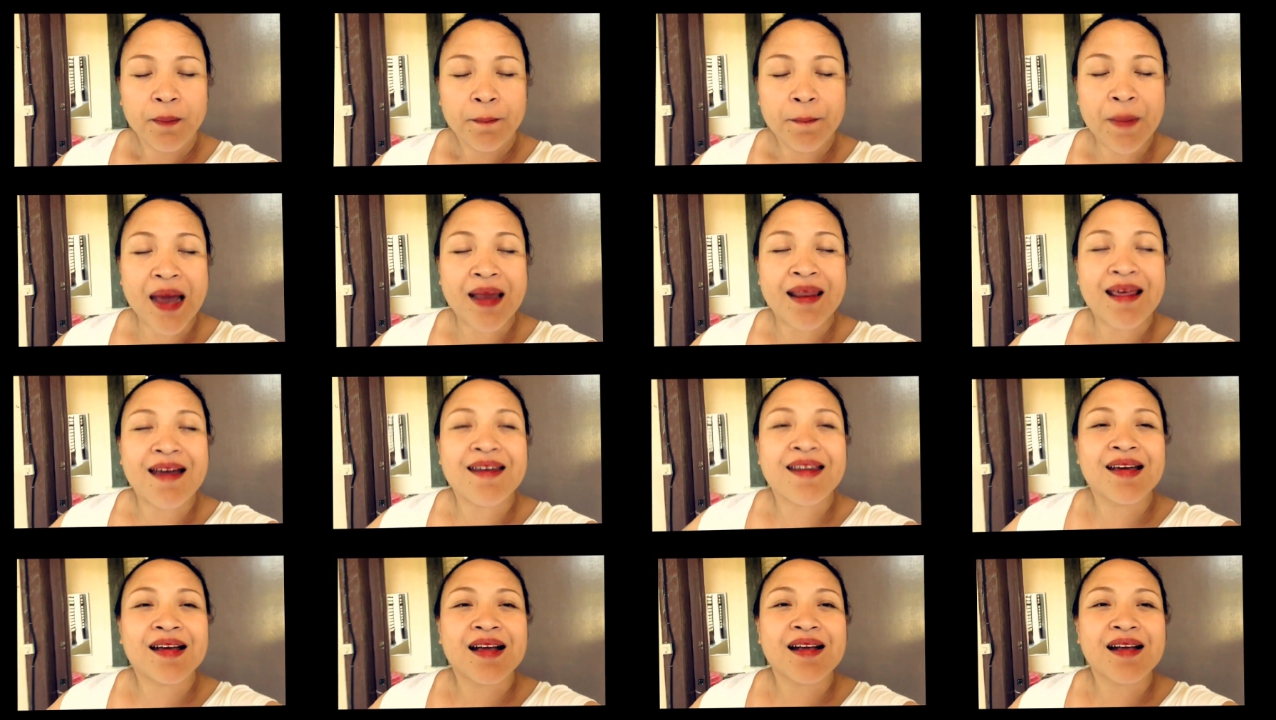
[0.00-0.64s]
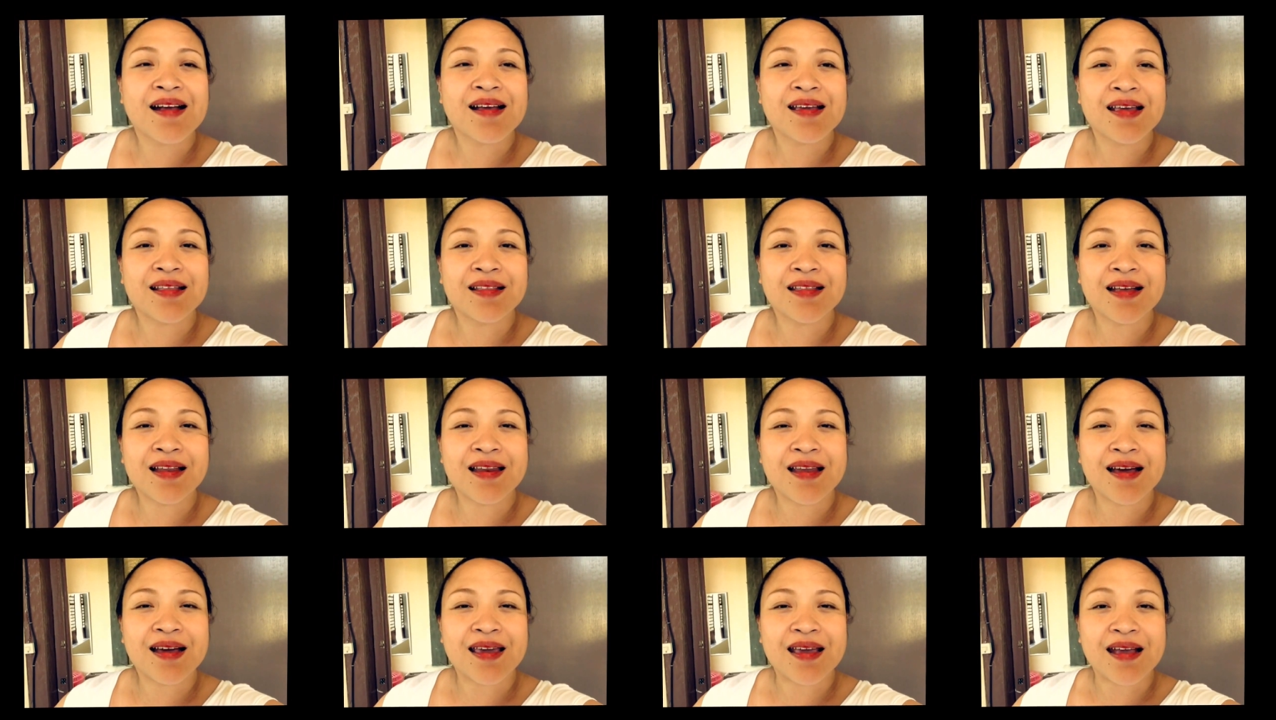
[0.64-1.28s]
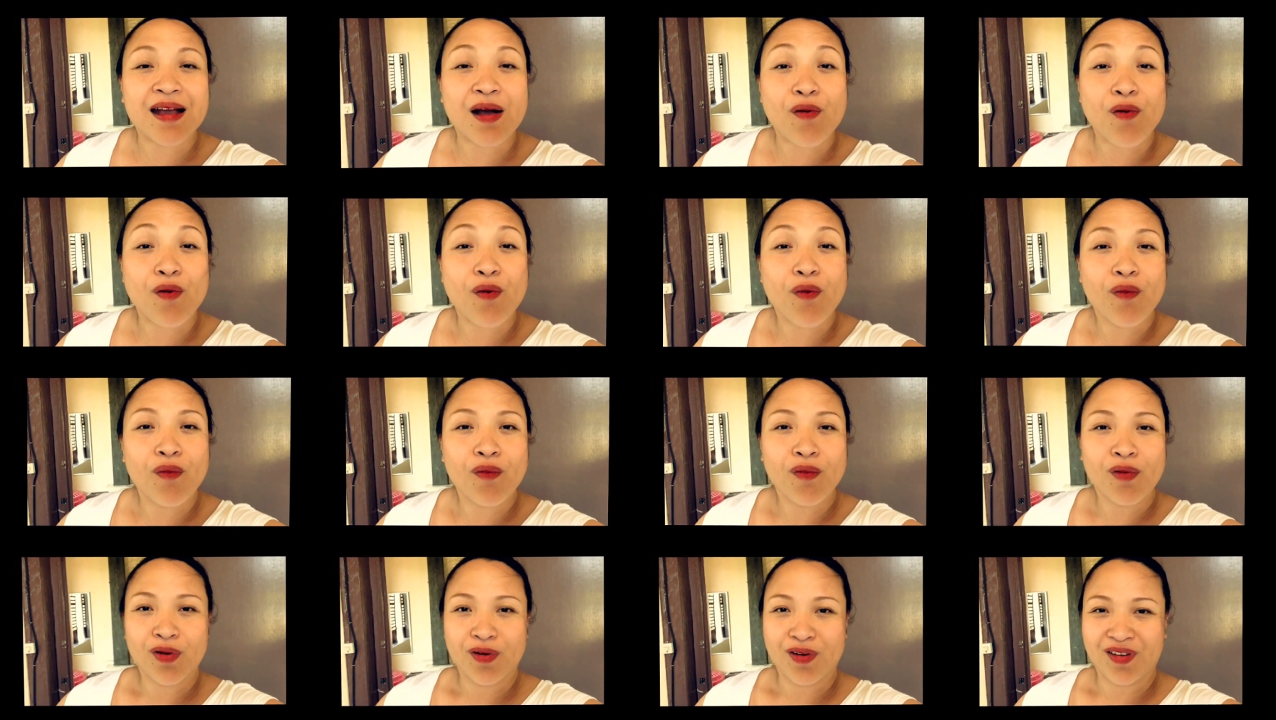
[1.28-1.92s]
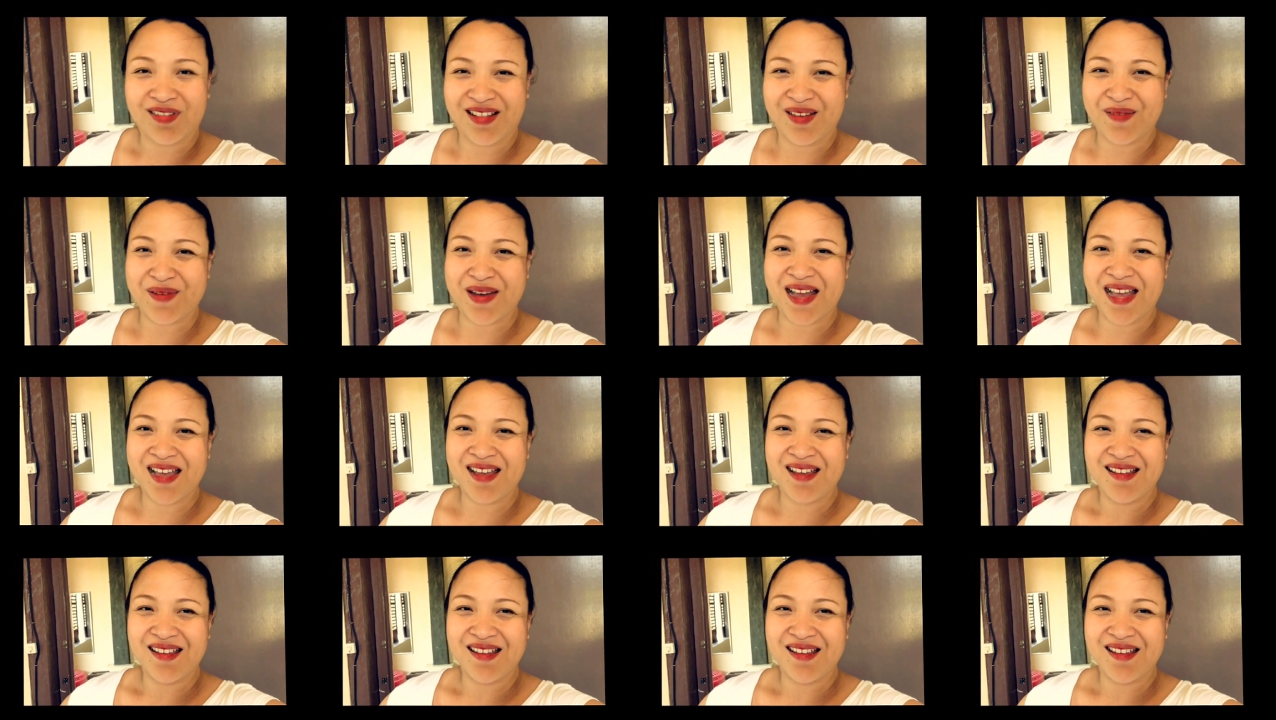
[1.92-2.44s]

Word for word: Para nakakakita lang ikaw. Di ba?